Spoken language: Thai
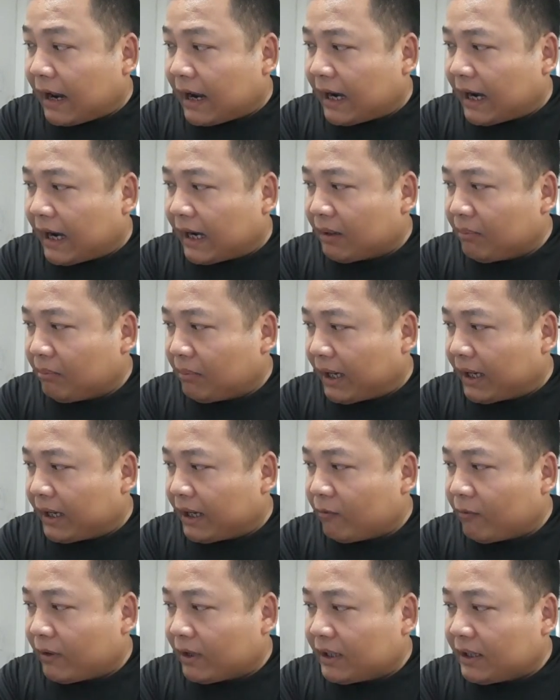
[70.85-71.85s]
ราคาน้ำมัน
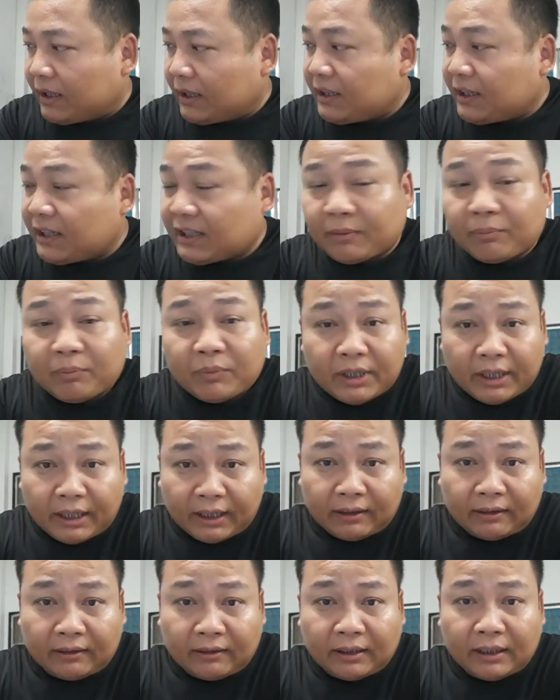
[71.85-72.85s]
ในวันที่
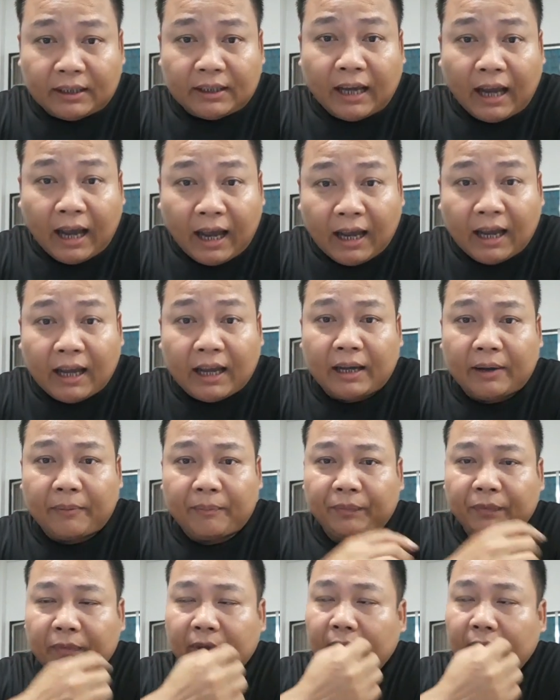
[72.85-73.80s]
27ตี5